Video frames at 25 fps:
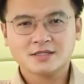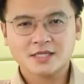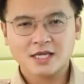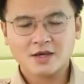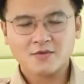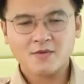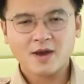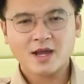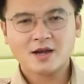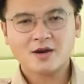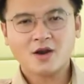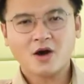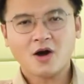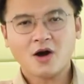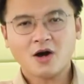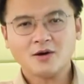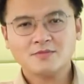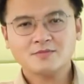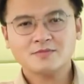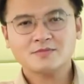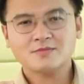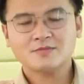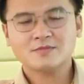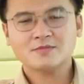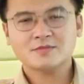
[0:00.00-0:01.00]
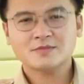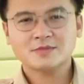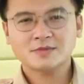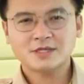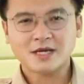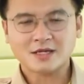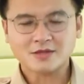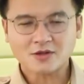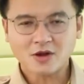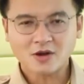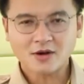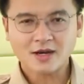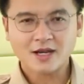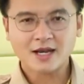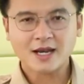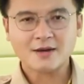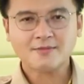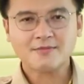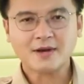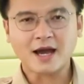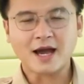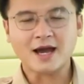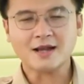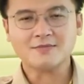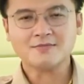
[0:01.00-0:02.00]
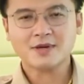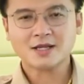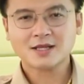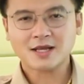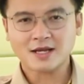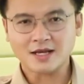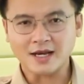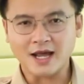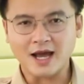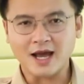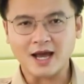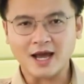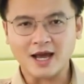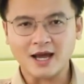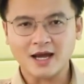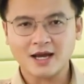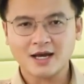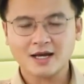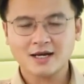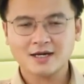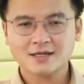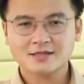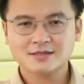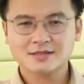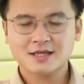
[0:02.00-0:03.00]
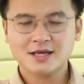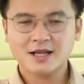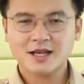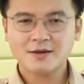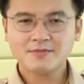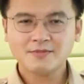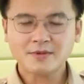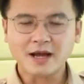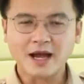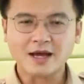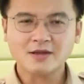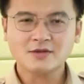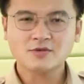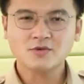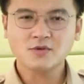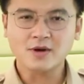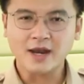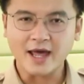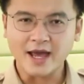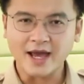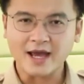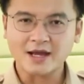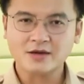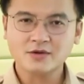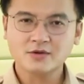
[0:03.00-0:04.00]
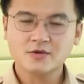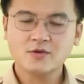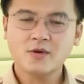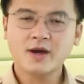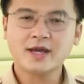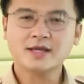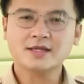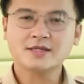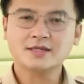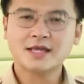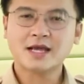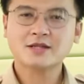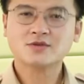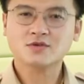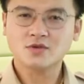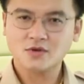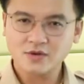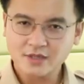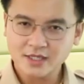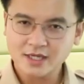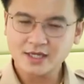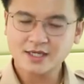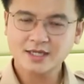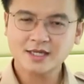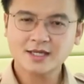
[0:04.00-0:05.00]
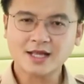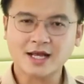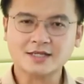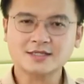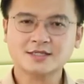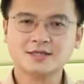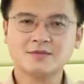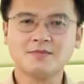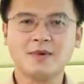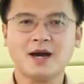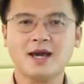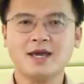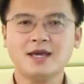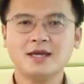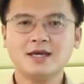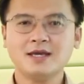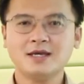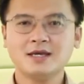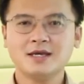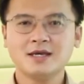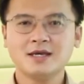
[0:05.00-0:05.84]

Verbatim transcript: สิ่งแวดล้อมจะต้องได้รับการพัฒนา ได้รับการดูแลด้วยเทคโนโลยีที่ทันสมัย